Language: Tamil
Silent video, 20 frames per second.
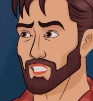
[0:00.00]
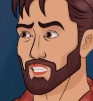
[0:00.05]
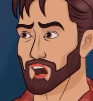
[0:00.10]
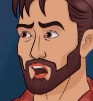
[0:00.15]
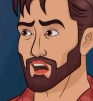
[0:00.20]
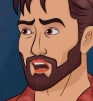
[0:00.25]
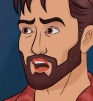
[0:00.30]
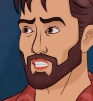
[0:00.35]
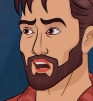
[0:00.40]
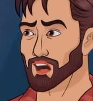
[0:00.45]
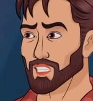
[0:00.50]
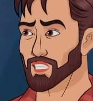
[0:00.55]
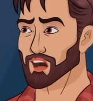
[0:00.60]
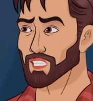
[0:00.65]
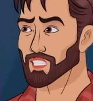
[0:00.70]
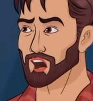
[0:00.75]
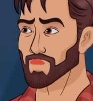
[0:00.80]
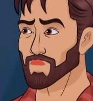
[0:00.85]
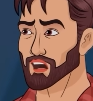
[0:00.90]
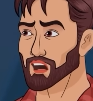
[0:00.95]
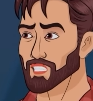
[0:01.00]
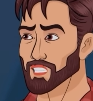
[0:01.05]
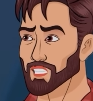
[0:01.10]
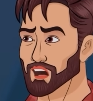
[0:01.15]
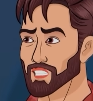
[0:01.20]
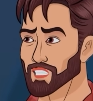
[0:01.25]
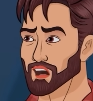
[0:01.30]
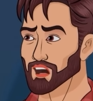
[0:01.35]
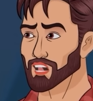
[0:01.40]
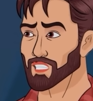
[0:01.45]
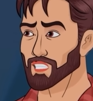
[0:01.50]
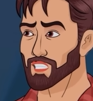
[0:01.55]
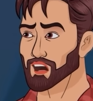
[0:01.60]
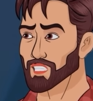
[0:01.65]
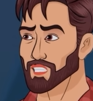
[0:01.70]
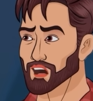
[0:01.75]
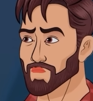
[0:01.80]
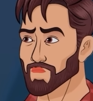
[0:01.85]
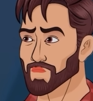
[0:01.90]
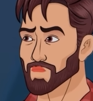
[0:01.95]
நம்ம அவங்க கிட்ட மரியாதை இல்லாமல்
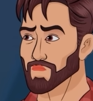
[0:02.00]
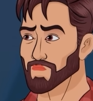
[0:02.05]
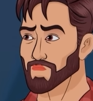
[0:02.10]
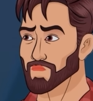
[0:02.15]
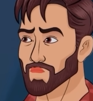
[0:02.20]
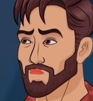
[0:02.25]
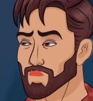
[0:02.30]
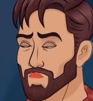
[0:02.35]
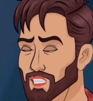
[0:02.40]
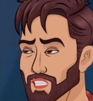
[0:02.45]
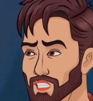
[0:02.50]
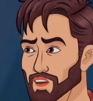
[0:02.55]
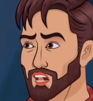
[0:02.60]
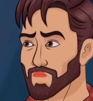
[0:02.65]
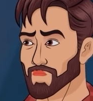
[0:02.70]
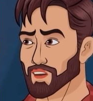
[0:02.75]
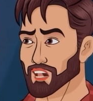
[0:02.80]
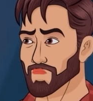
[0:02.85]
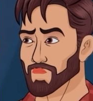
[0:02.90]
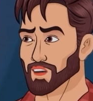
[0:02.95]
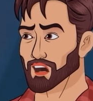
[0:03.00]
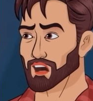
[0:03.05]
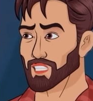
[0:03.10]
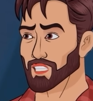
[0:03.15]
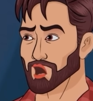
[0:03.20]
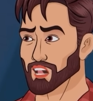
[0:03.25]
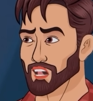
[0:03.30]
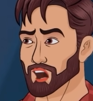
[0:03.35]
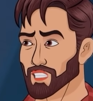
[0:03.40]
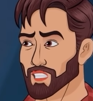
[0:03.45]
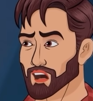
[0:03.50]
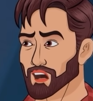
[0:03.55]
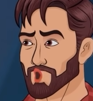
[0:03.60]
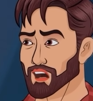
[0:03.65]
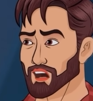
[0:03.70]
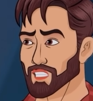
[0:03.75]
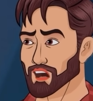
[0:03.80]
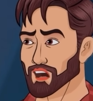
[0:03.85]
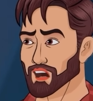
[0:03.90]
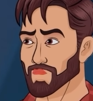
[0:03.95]
பேசவே கூடாது அதனால தான் நம்ம அங்கே பேசிகிட்டு
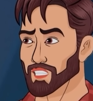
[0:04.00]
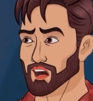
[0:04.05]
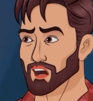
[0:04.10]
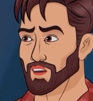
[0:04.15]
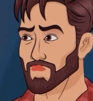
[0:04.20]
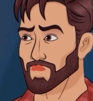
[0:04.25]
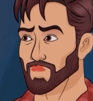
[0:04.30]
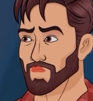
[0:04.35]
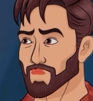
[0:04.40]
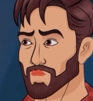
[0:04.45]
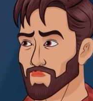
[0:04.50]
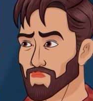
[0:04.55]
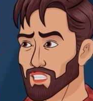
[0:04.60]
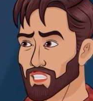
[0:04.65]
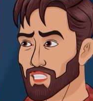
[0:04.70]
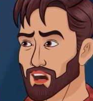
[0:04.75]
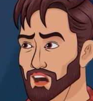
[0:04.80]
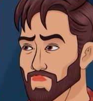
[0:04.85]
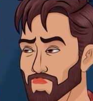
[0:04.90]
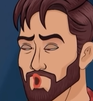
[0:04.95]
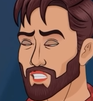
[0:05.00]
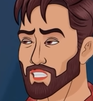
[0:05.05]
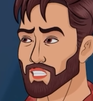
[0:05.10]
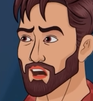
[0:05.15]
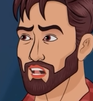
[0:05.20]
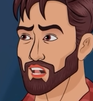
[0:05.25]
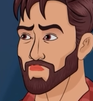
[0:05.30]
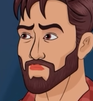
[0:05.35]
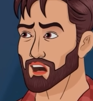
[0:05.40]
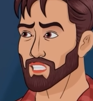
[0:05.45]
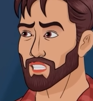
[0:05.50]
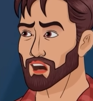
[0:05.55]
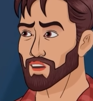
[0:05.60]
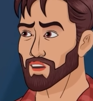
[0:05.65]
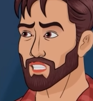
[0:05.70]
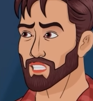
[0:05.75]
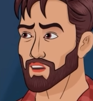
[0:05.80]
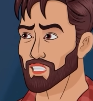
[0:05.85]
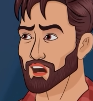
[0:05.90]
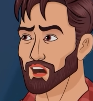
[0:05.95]
இருக்கும்போது உன்னை தடுத்து அங்கேருந்து போயிடலான்னு
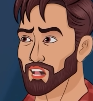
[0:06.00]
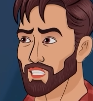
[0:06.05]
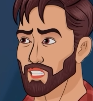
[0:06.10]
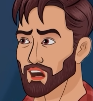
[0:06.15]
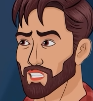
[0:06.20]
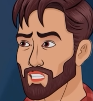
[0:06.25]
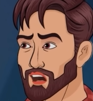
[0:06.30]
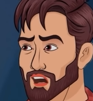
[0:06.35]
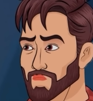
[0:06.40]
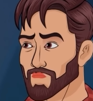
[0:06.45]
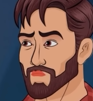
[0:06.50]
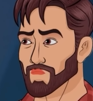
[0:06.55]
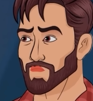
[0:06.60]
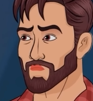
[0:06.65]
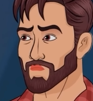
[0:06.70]
உங்ககிட்ட சொல்லிகிட்டு இருந்தேன்